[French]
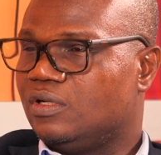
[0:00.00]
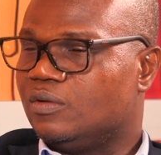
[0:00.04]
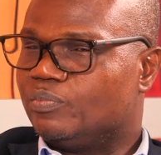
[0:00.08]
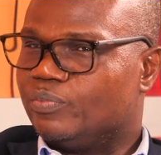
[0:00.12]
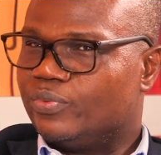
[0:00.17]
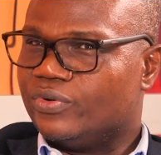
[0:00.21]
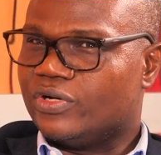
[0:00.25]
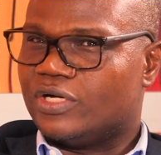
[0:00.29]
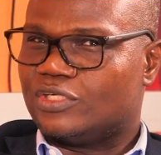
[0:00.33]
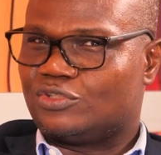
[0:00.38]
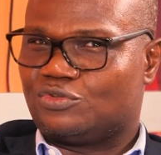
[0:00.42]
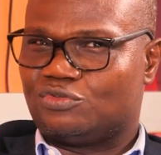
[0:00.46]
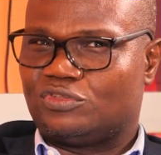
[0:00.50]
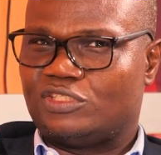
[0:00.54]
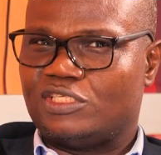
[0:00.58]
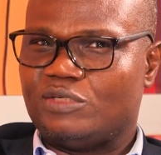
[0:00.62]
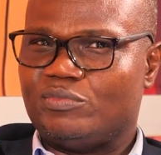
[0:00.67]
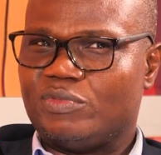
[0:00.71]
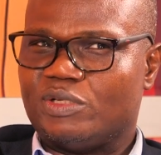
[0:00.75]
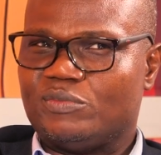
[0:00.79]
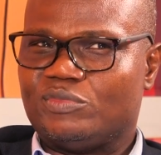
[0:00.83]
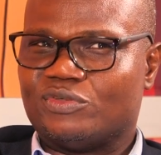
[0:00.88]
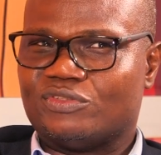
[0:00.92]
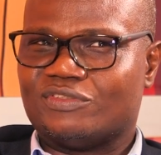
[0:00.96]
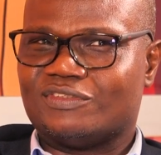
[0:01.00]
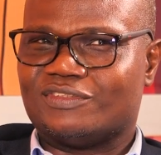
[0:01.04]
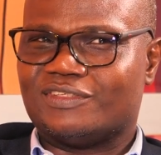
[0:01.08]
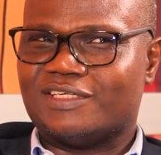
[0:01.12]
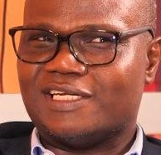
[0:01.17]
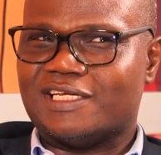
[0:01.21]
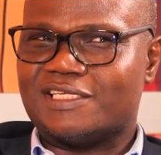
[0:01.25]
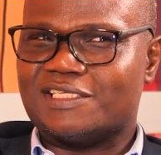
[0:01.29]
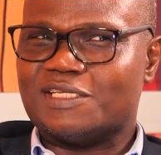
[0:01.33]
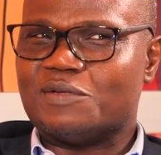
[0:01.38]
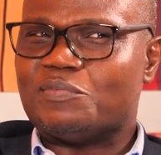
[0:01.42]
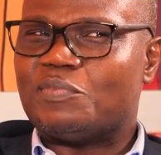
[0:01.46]
on peut ajouter, mais bon,
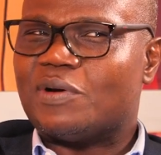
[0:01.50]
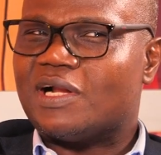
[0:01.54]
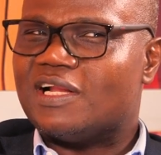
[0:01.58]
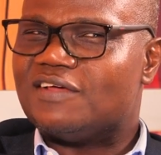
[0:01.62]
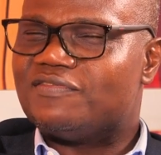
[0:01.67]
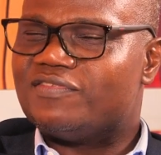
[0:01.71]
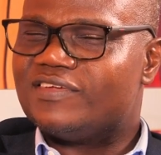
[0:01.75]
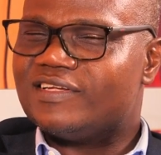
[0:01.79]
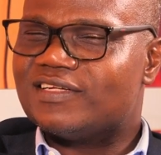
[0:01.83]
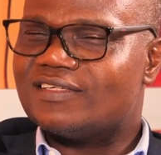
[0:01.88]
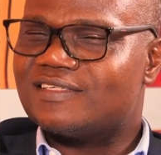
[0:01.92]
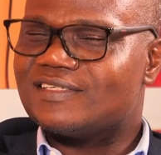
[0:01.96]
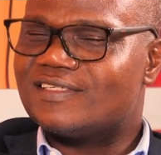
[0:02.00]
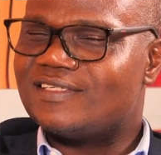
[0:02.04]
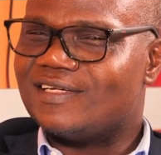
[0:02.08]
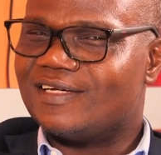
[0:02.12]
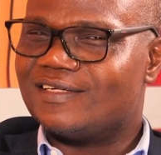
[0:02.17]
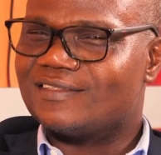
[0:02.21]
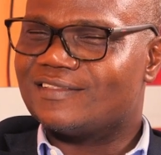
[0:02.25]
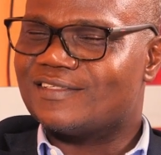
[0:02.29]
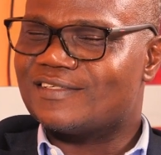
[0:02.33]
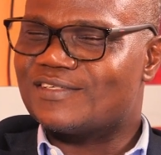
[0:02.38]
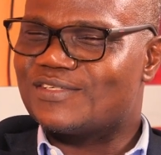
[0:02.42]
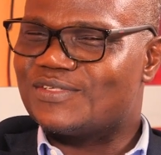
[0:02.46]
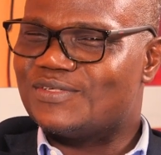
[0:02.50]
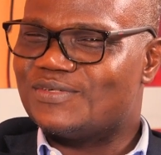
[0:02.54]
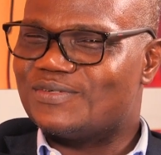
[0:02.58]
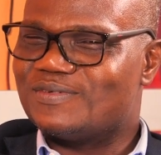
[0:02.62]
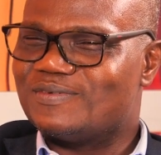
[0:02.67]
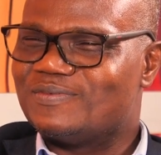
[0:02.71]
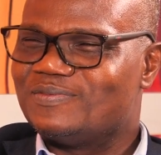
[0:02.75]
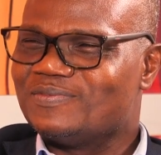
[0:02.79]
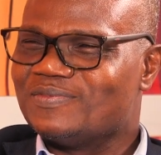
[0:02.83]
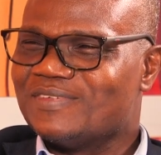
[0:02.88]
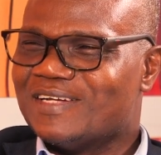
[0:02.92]
on est sympa les financiers, attention.